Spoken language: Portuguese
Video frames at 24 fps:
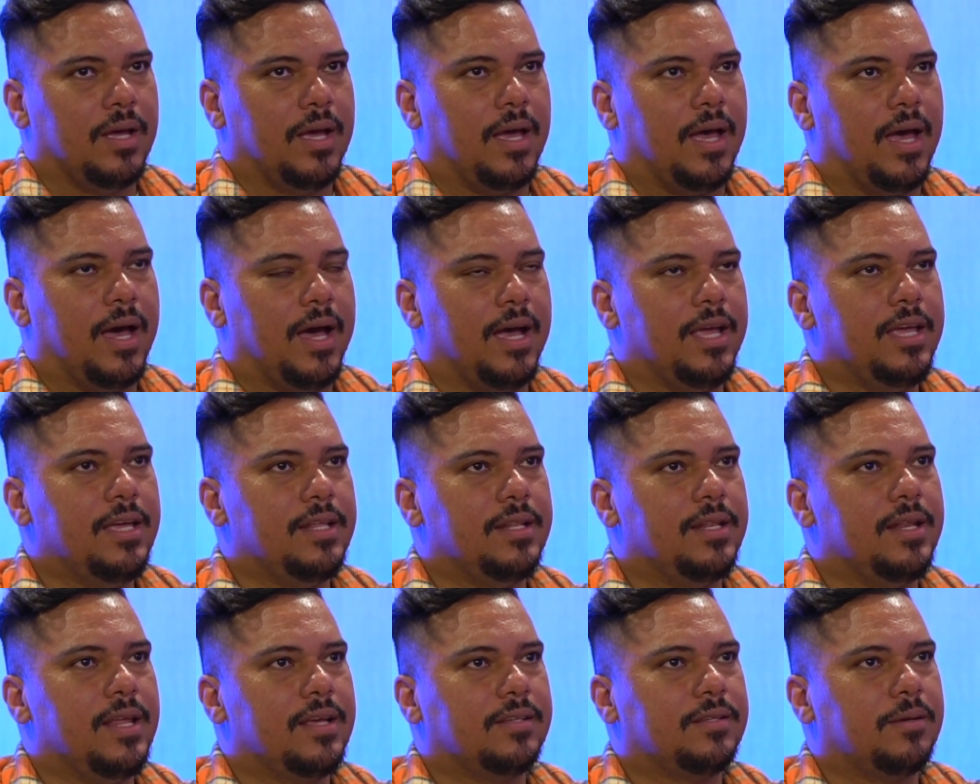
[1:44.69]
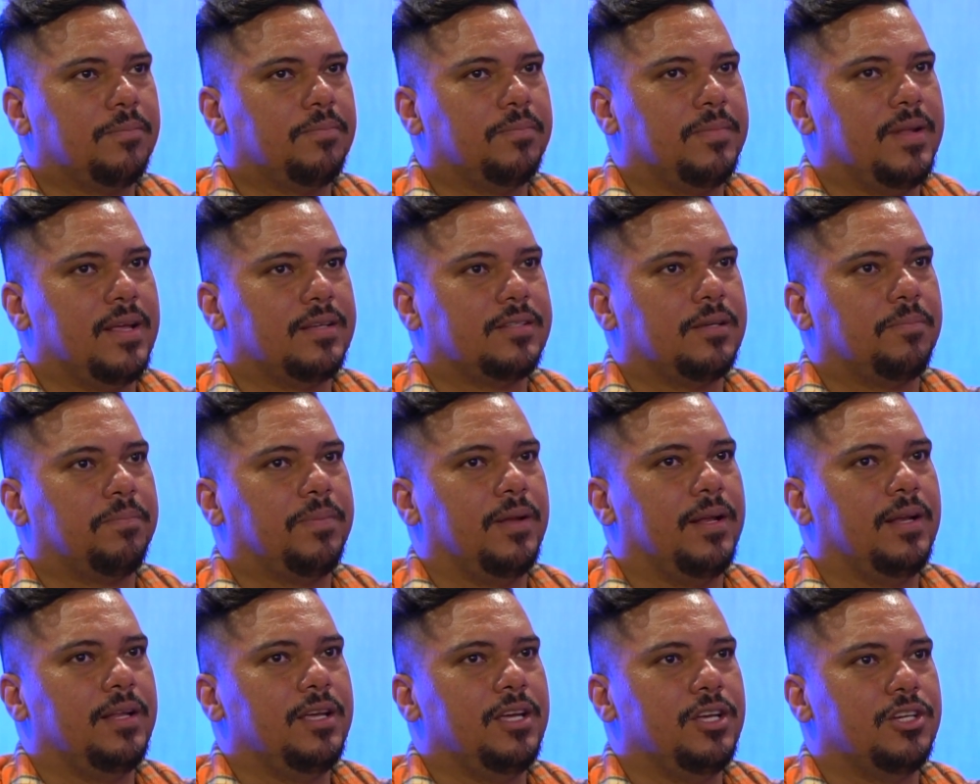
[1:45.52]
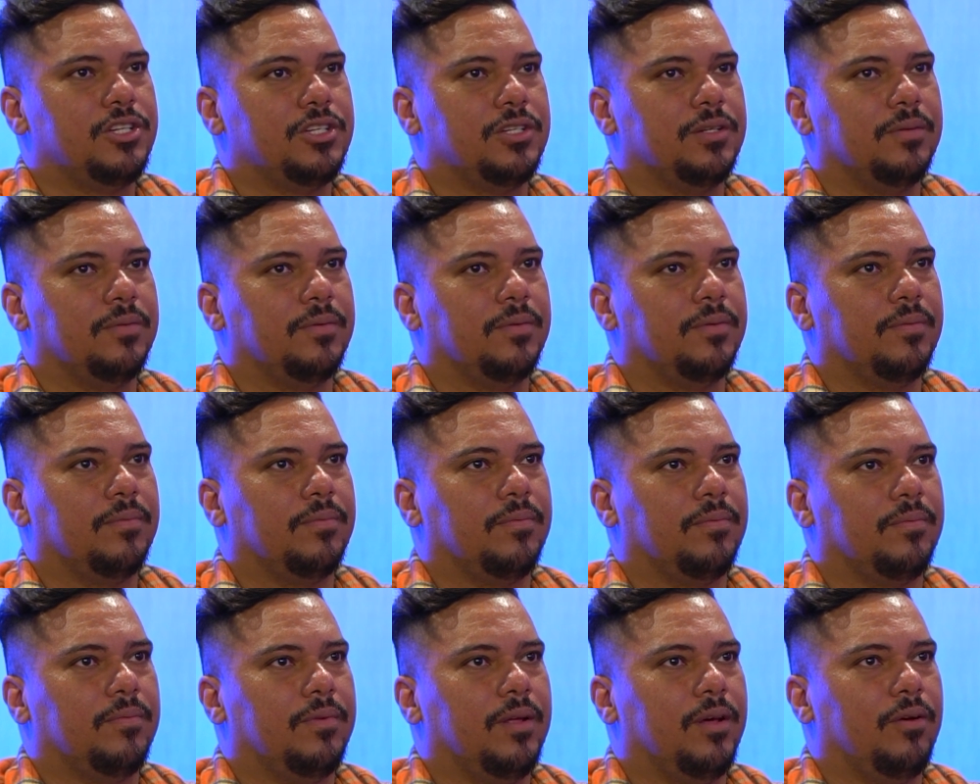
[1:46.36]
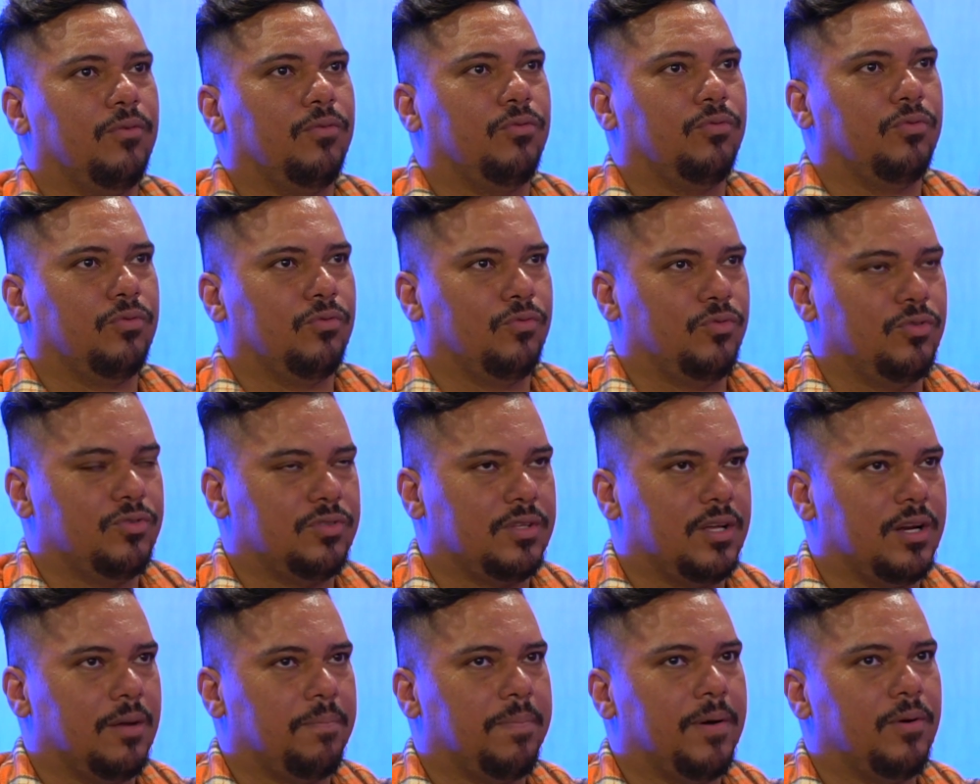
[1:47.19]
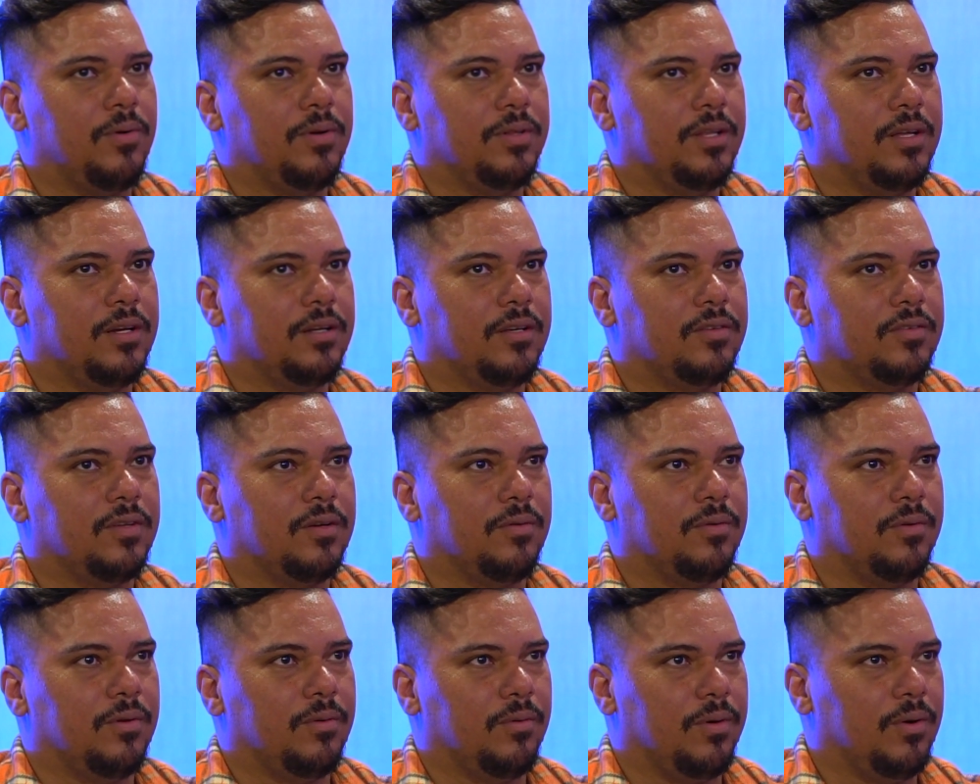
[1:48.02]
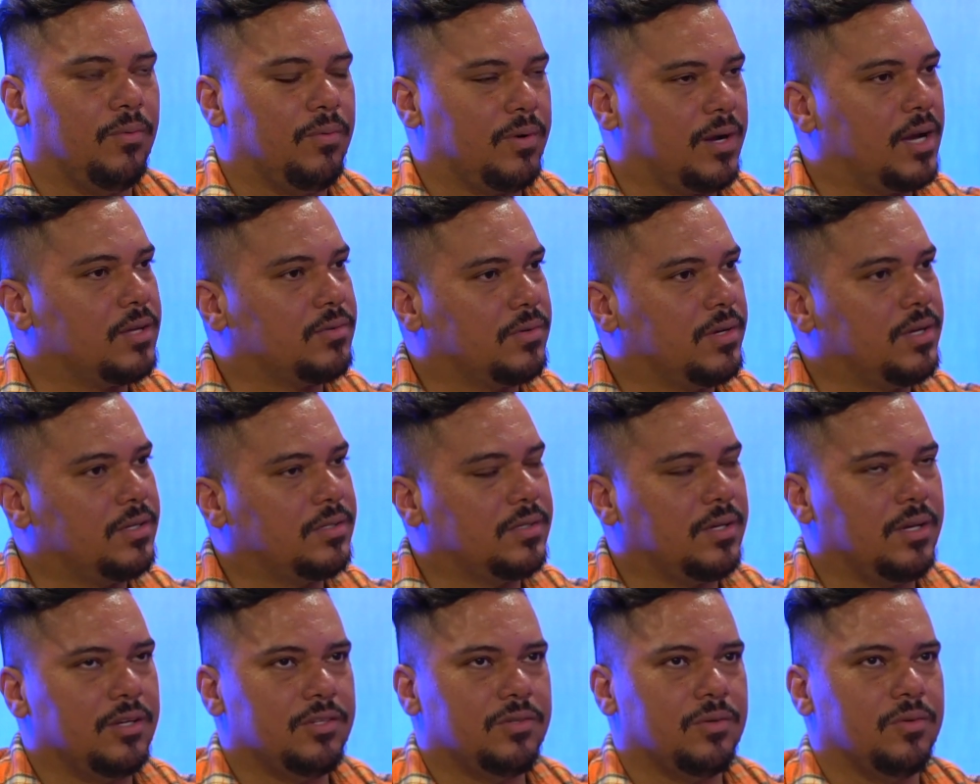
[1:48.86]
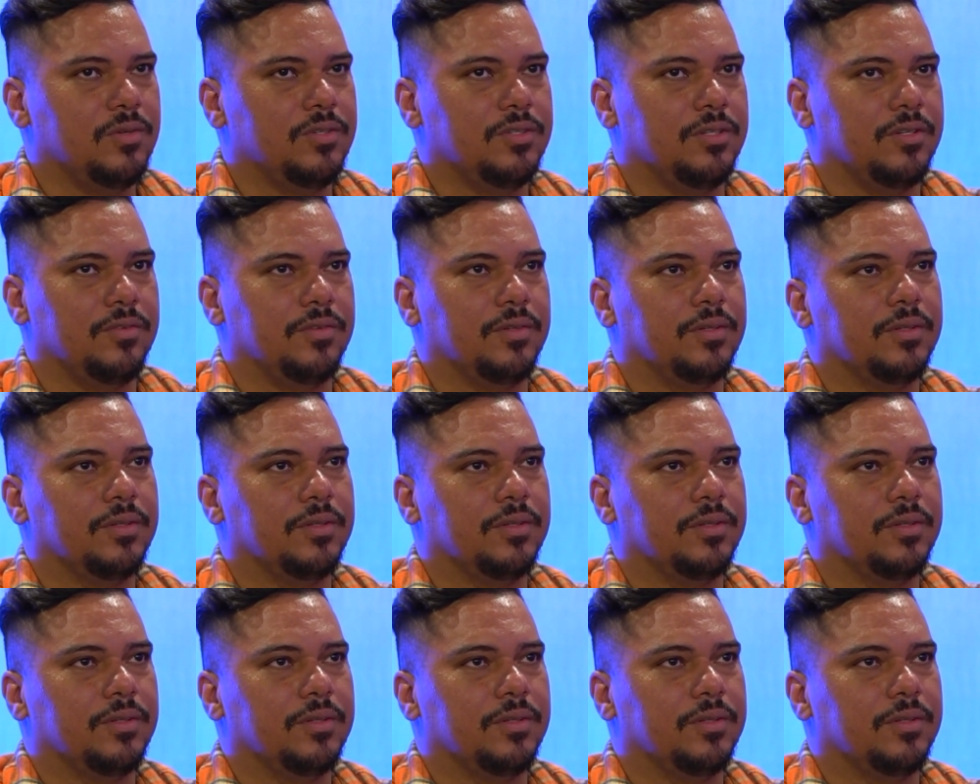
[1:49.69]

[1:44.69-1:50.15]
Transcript: Aí nessa nessa playlist, né, vou na Pagodeira que é, é, é um caso recente, inclusive.